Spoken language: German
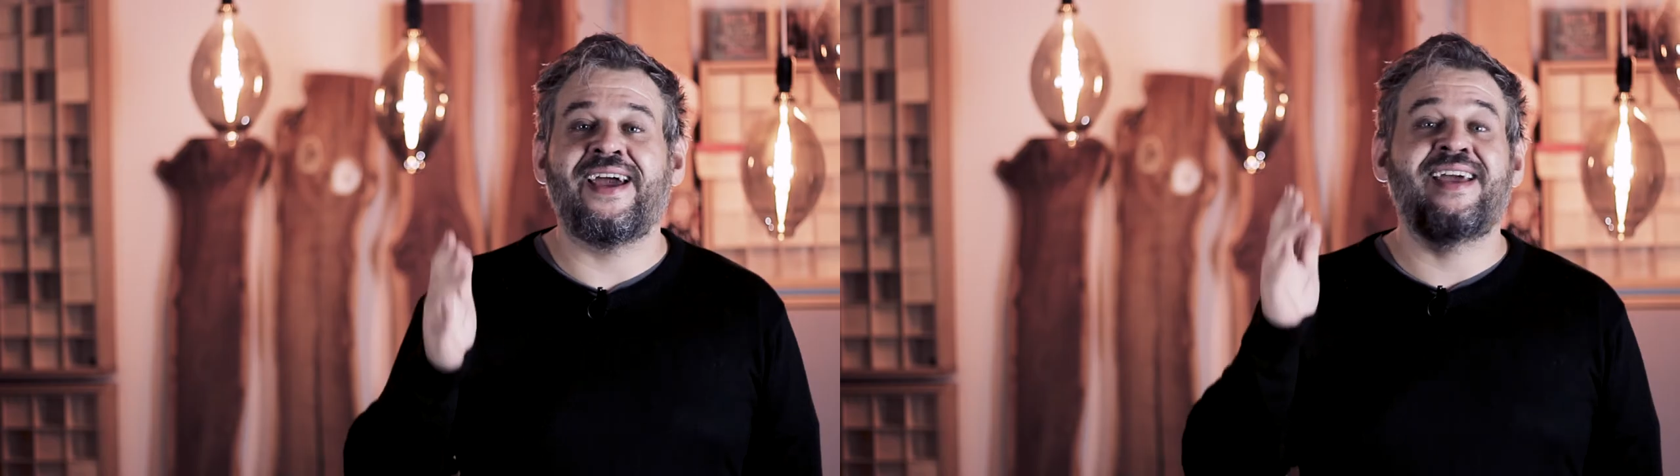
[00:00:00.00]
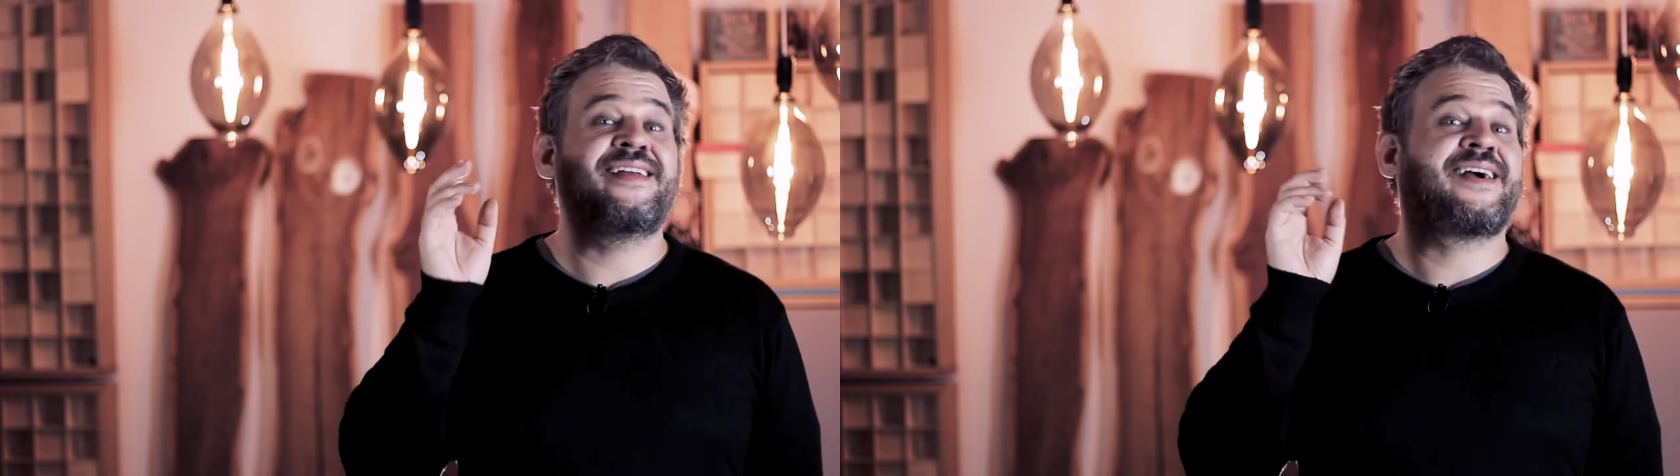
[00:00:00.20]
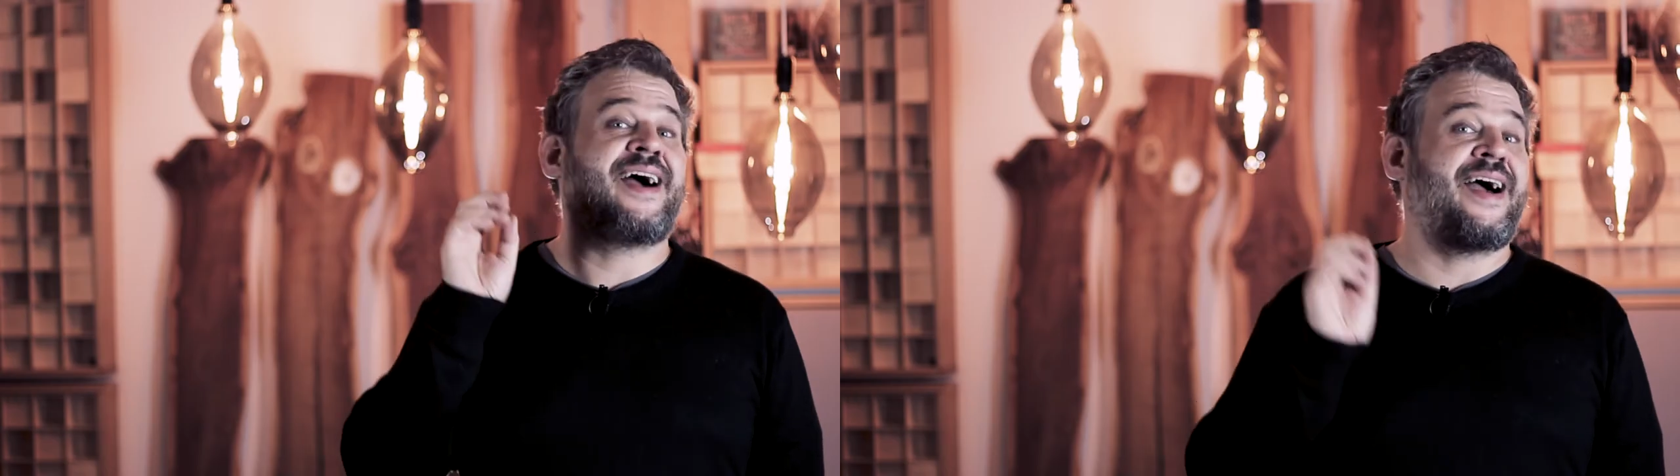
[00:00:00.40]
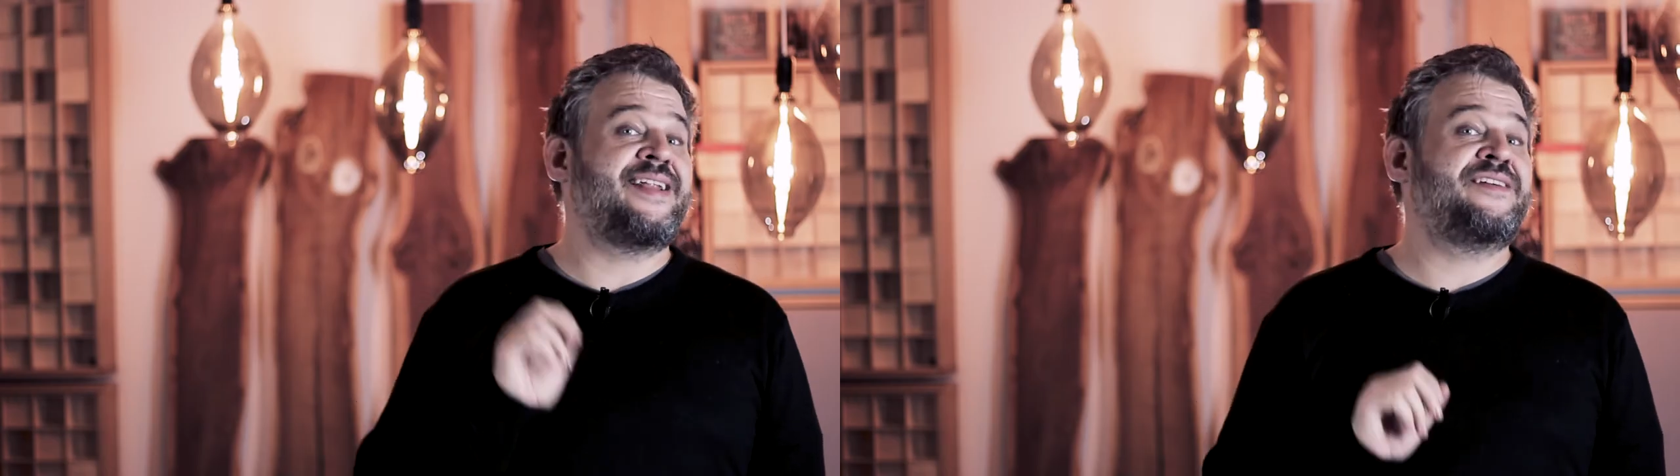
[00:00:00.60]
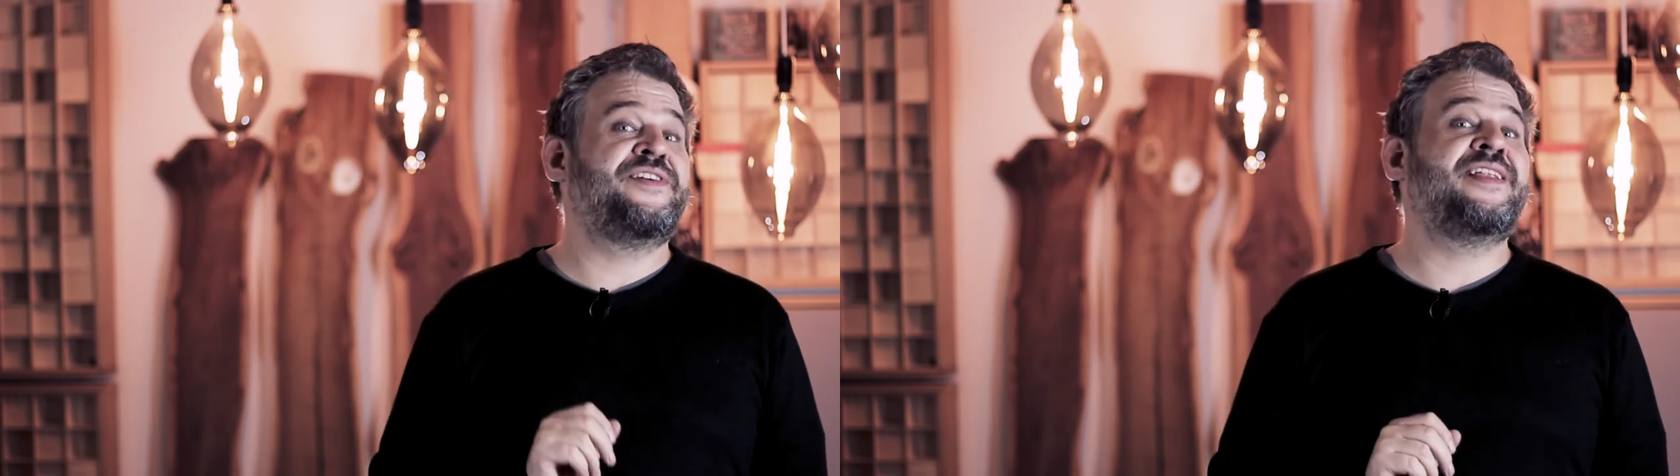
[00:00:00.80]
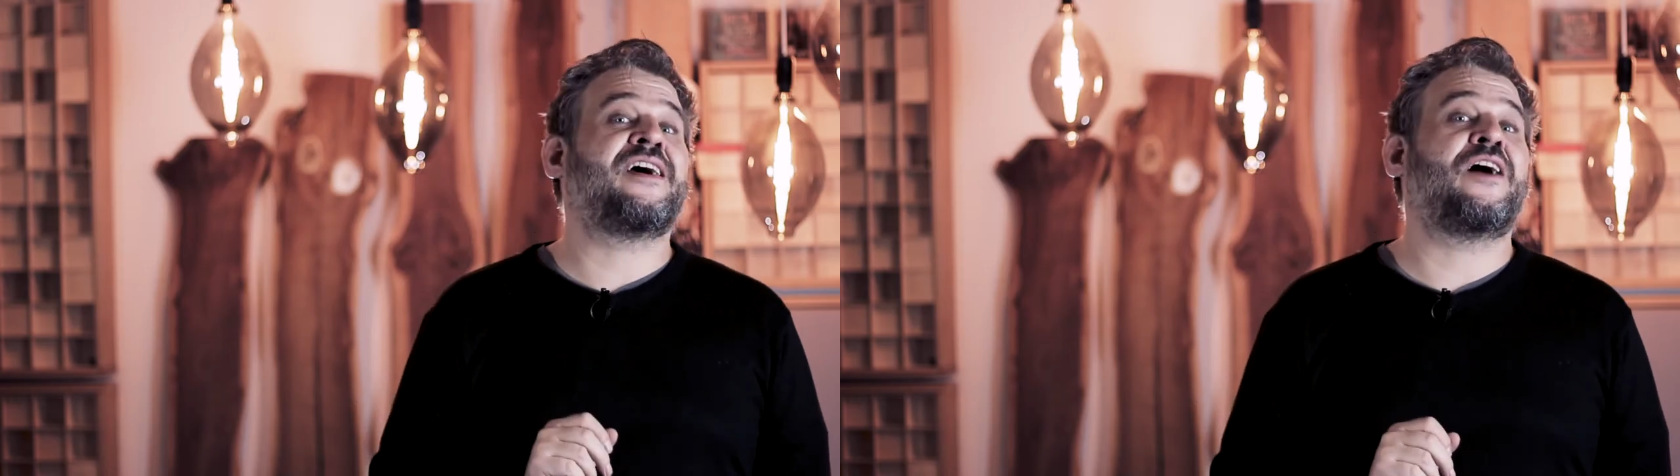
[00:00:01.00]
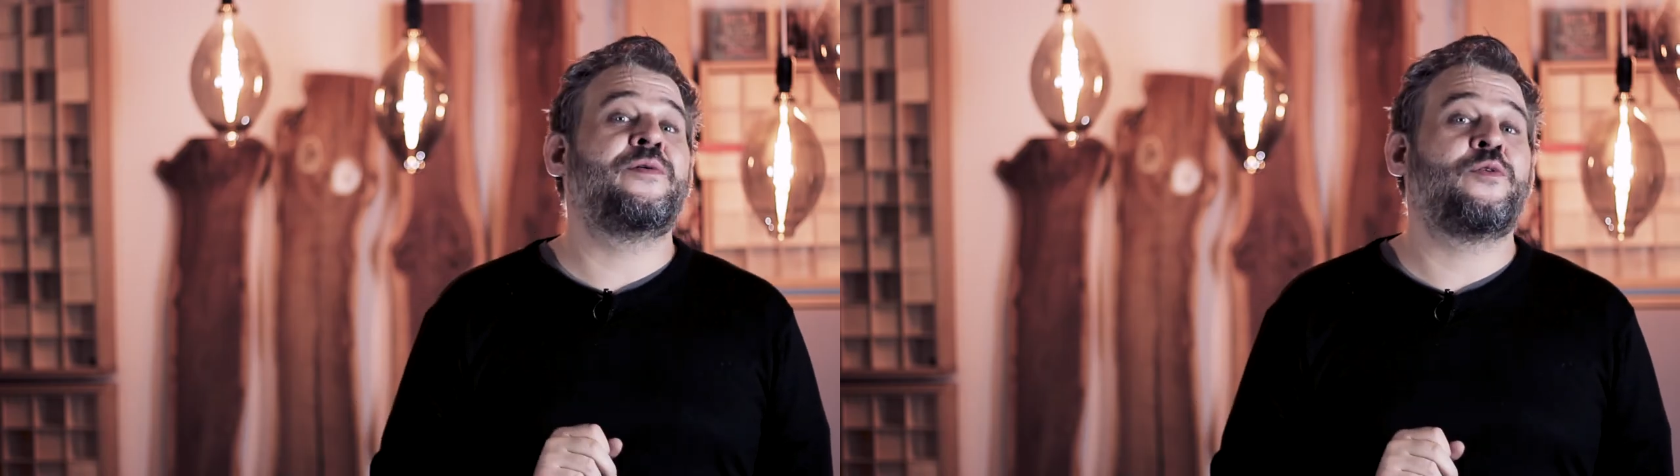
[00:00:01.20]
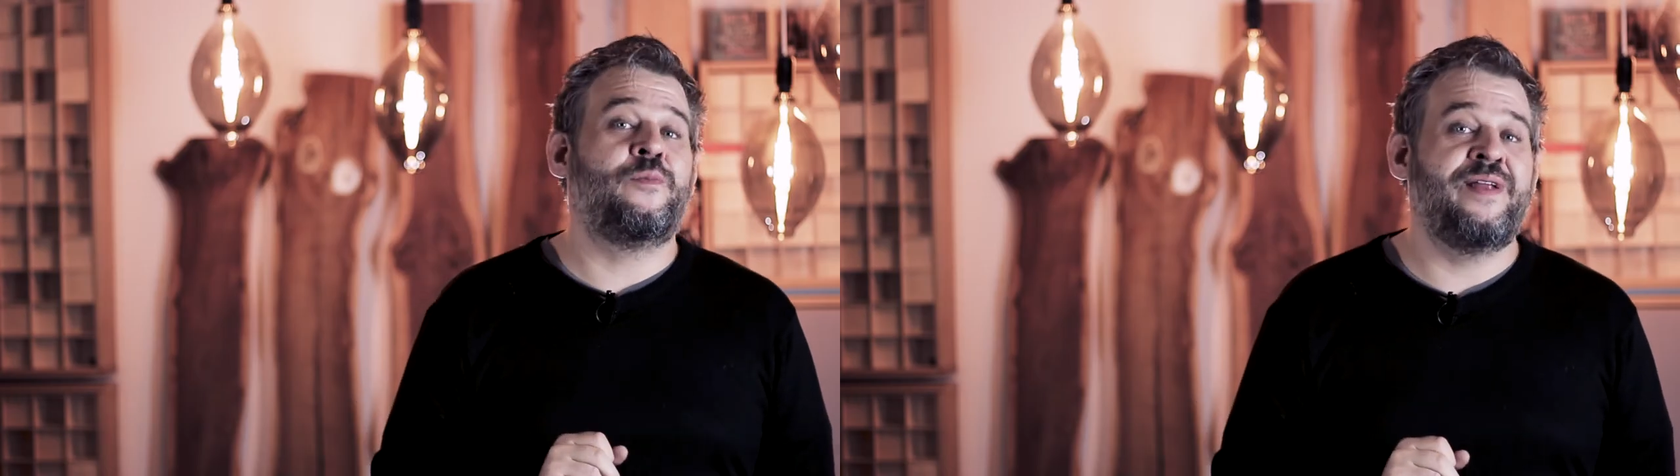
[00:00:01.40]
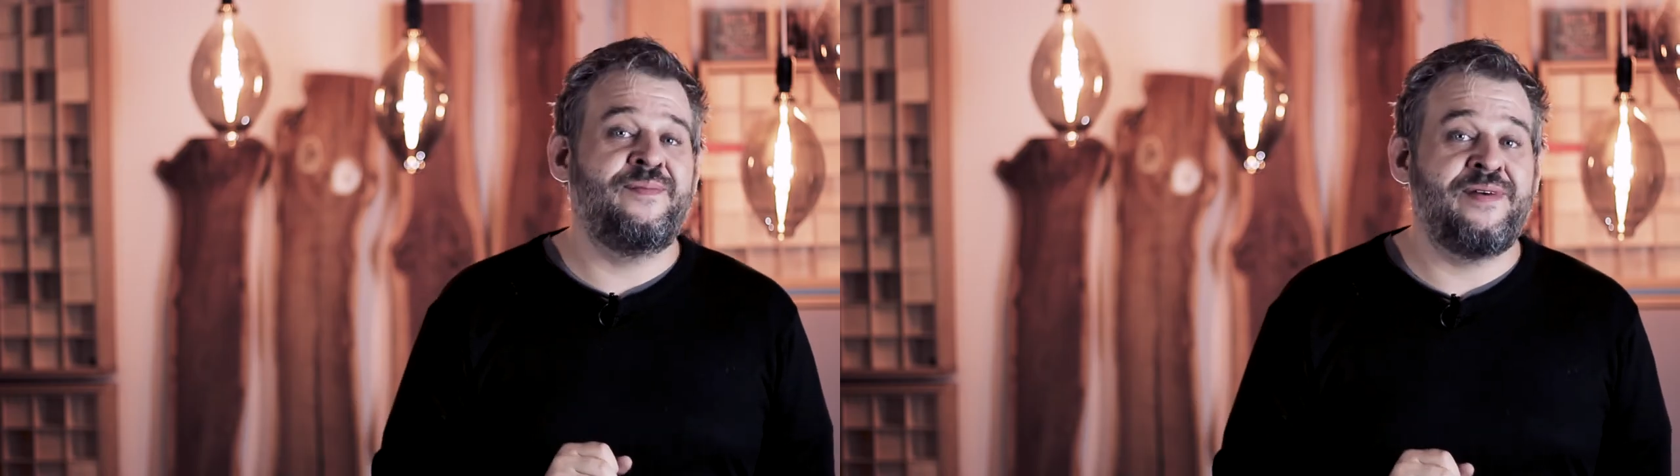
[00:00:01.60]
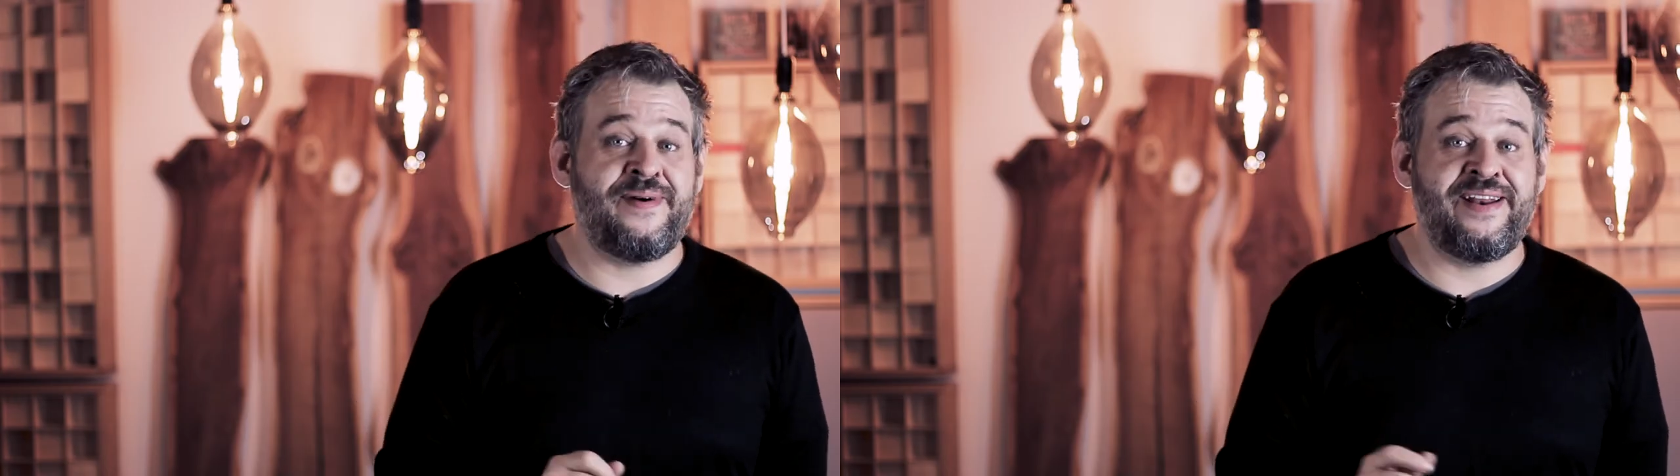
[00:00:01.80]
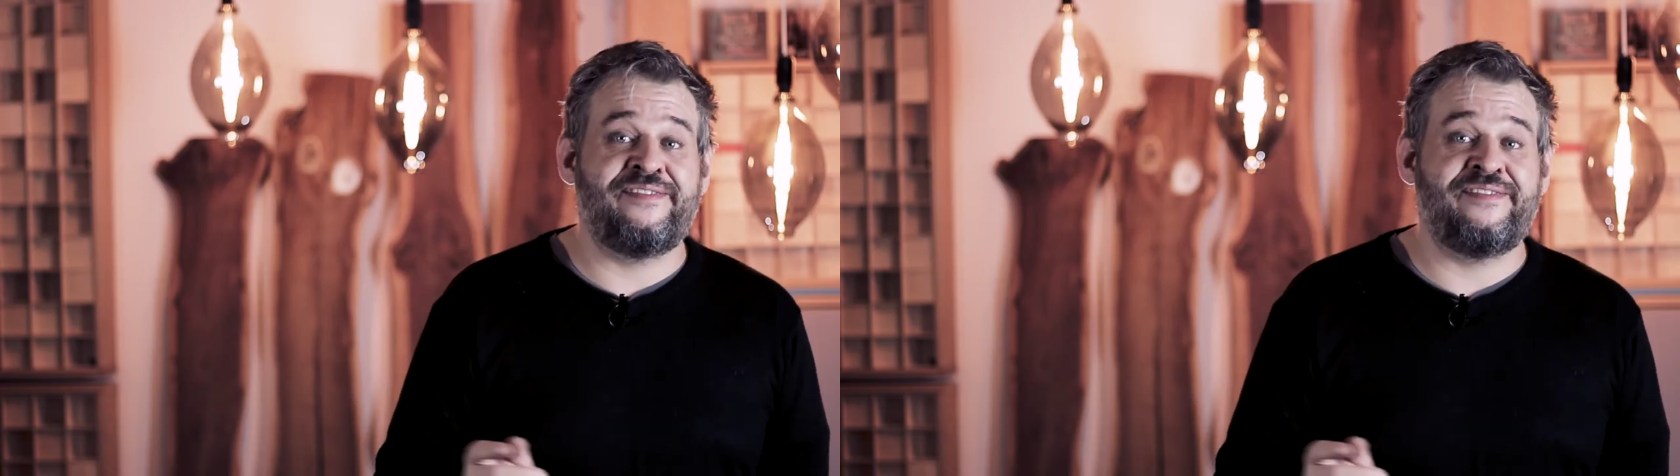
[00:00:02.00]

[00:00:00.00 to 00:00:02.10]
Rechner keine Wiedergabeprobleme bei